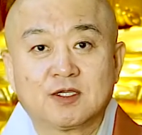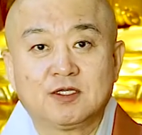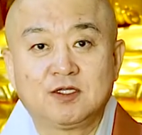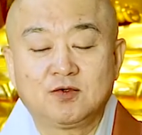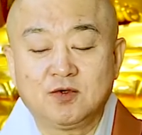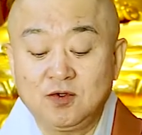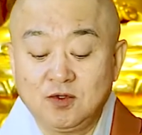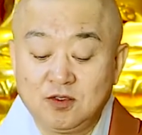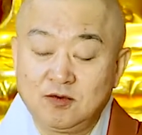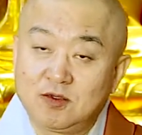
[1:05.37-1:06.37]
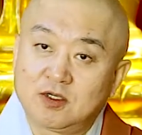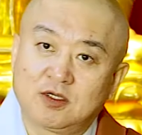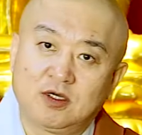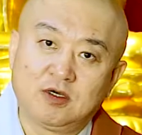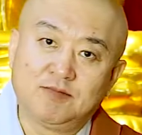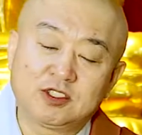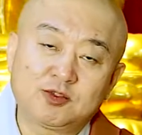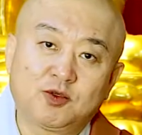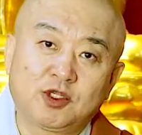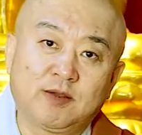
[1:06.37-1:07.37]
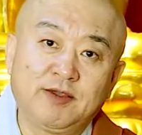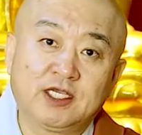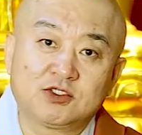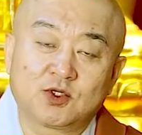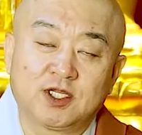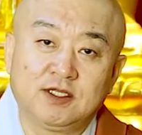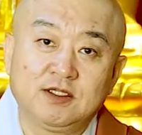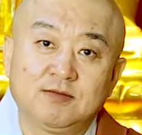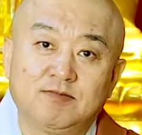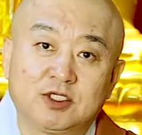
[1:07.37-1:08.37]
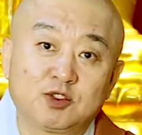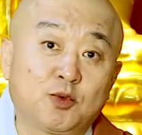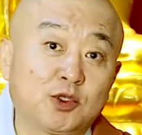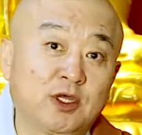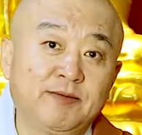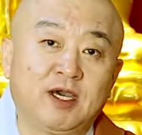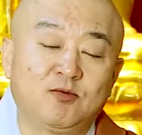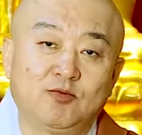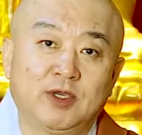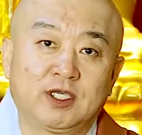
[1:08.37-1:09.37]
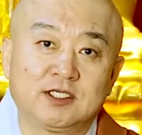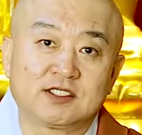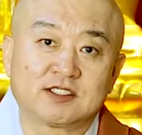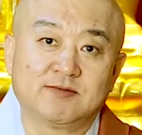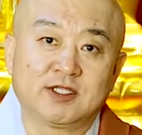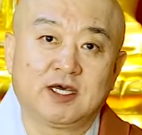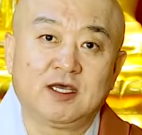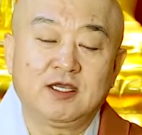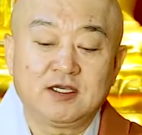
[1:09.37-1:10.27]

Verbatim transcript: 그리고 그 메소포타미아 쪽에는 메소포타미아 문명이 있었습니다.